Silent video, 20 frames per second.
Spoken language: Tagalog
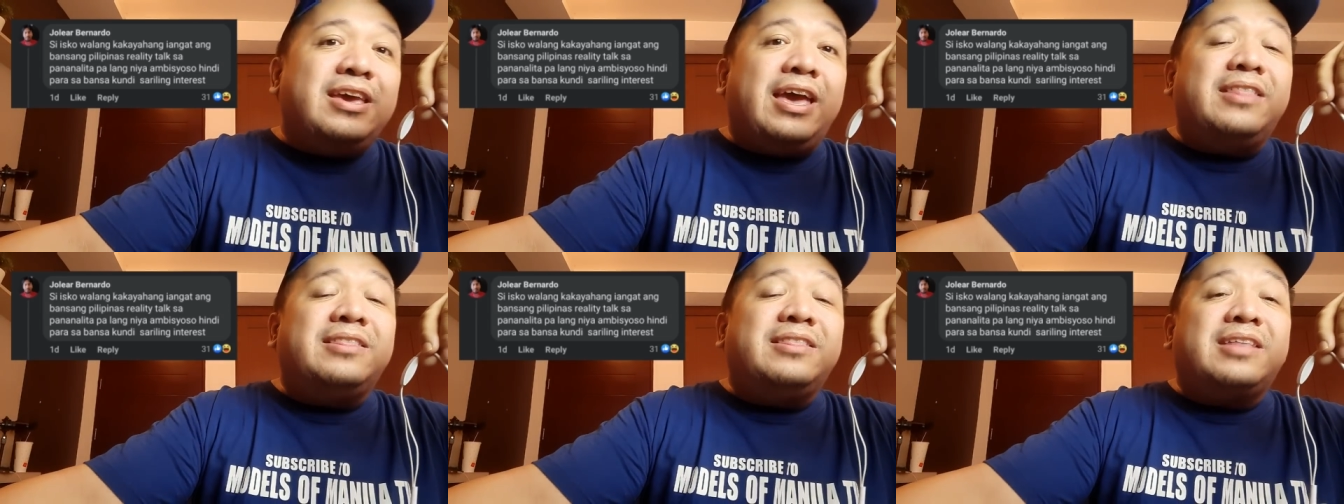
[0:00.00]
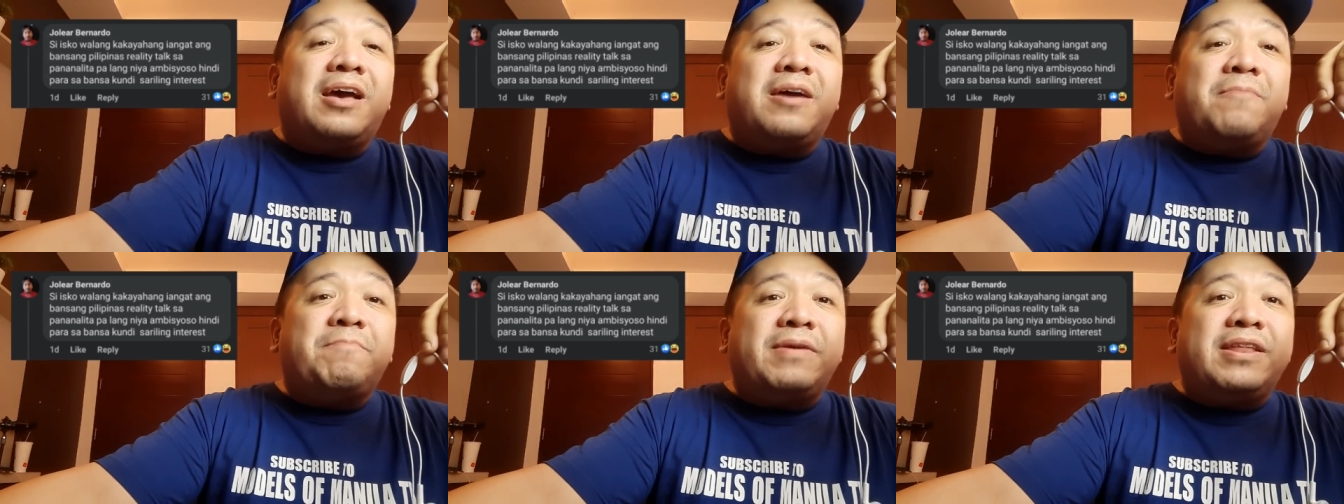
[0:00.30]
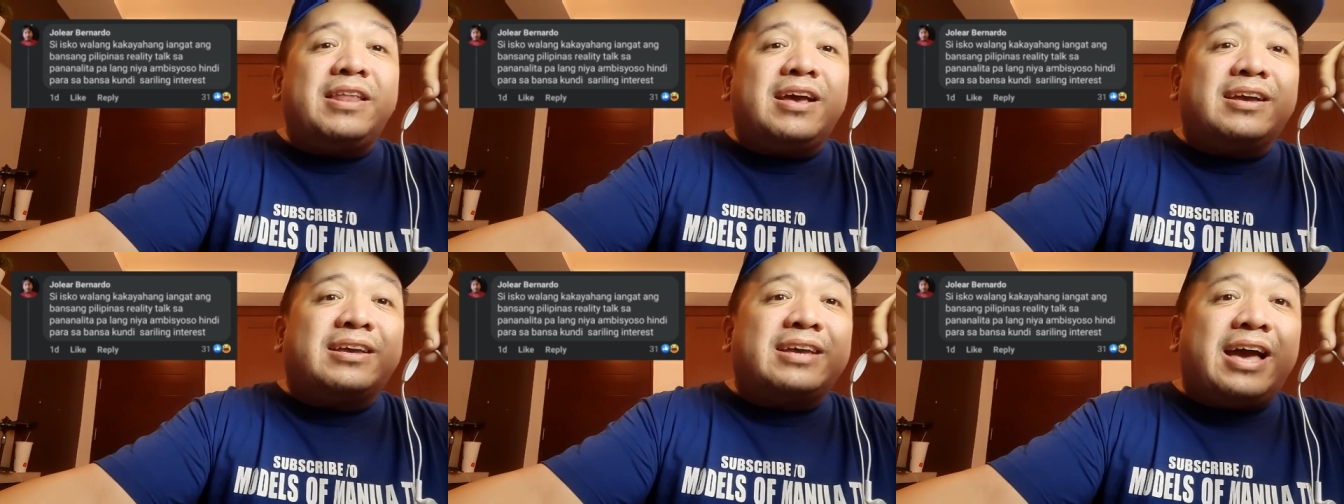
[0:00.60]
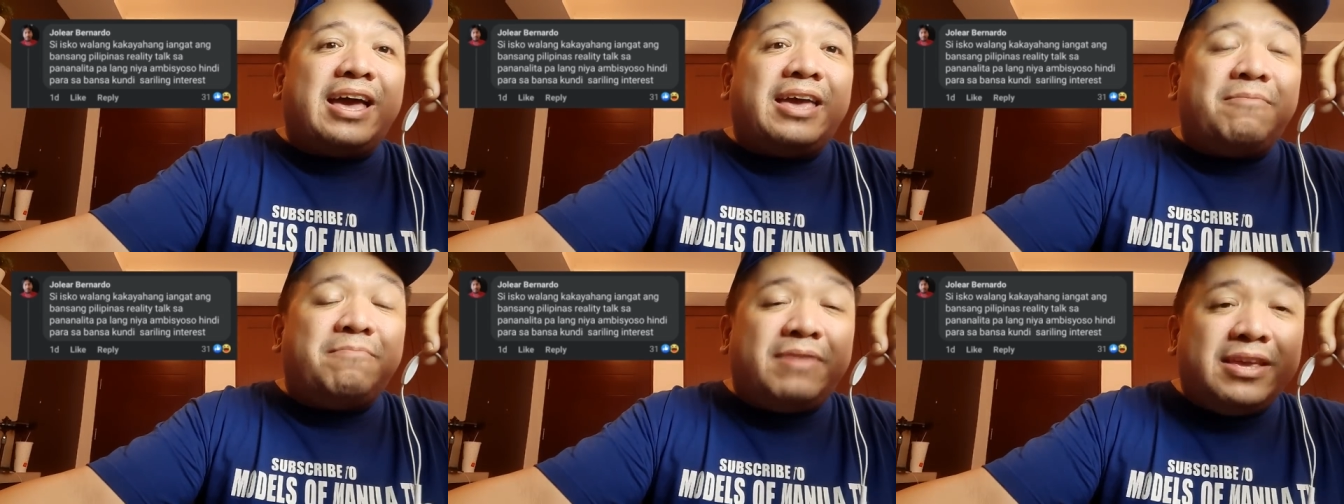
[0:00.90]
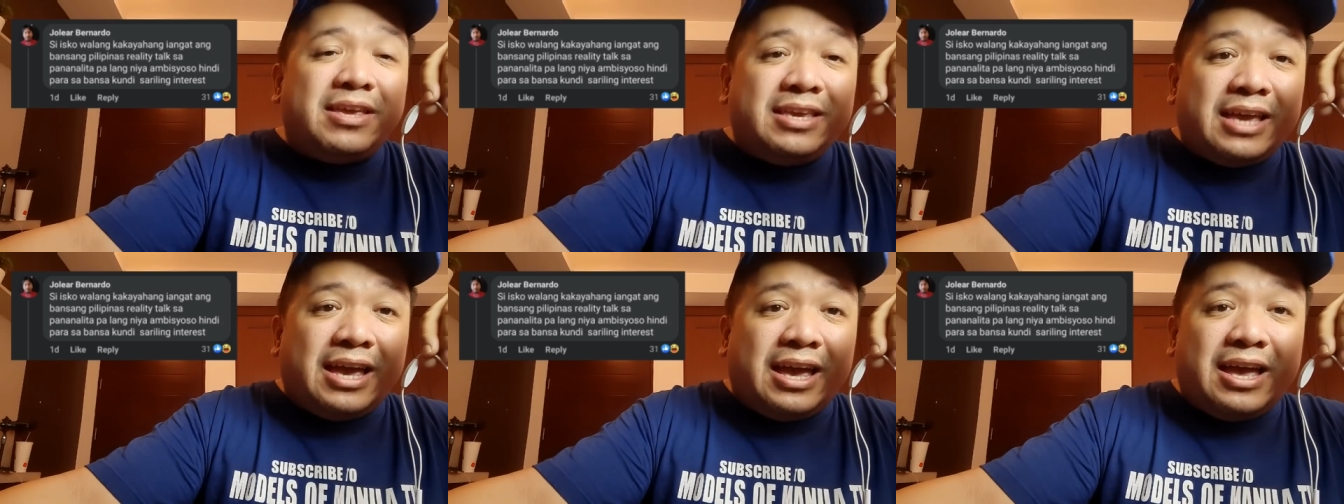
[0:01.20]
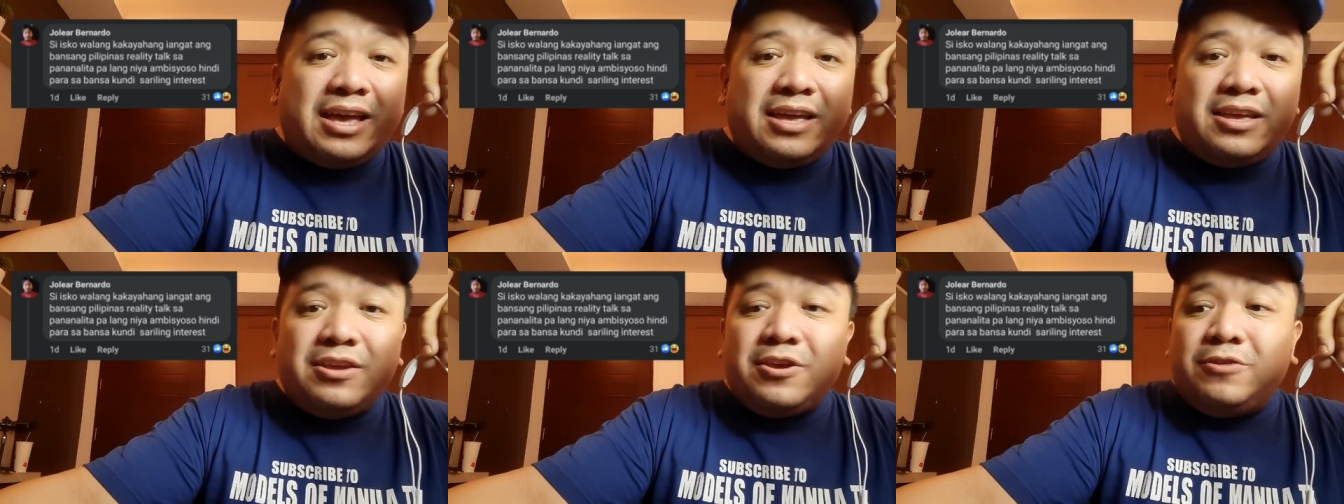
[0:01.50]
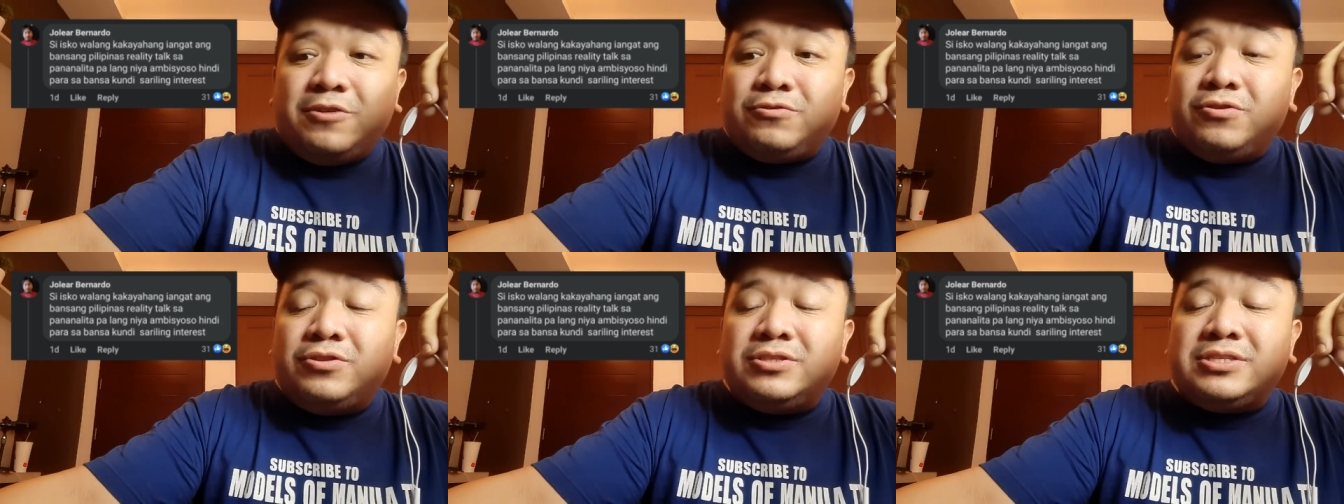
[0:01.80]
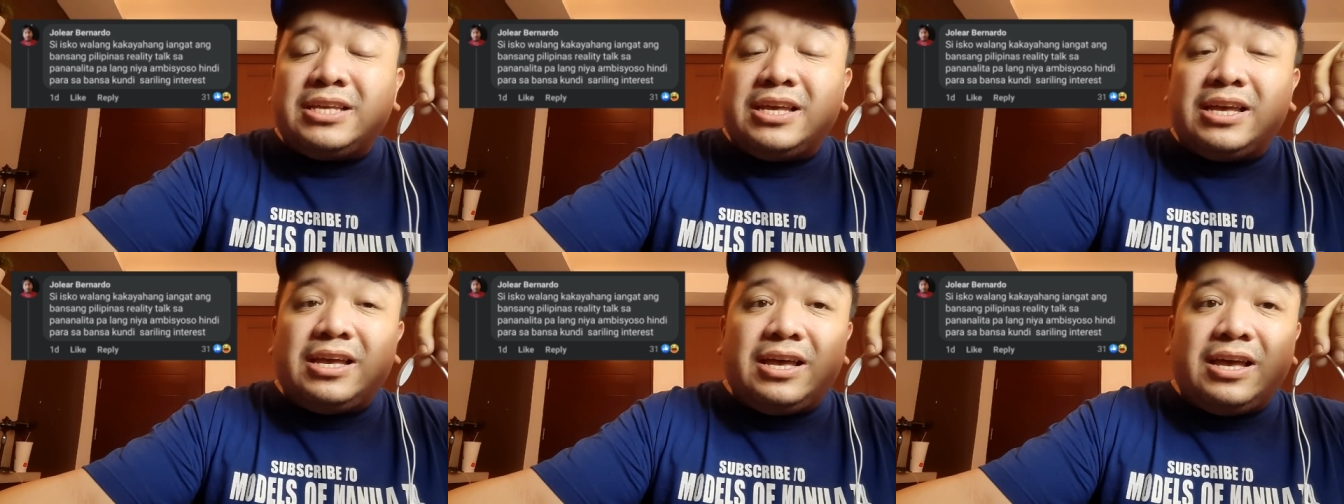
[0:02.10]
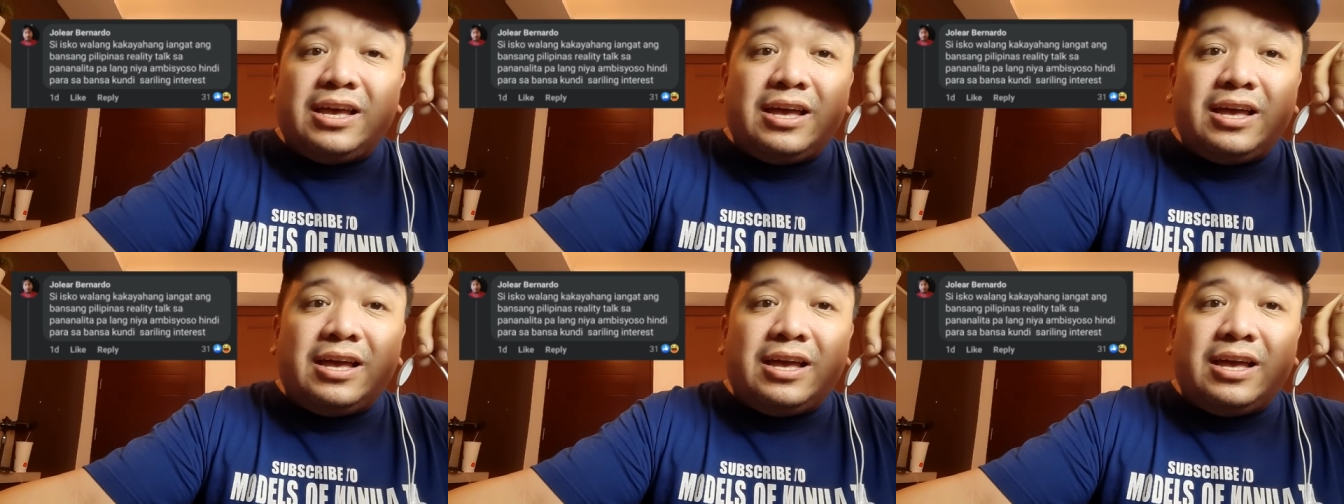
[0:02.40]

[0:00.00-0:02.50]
And ang pinagkaiba niya, doon sa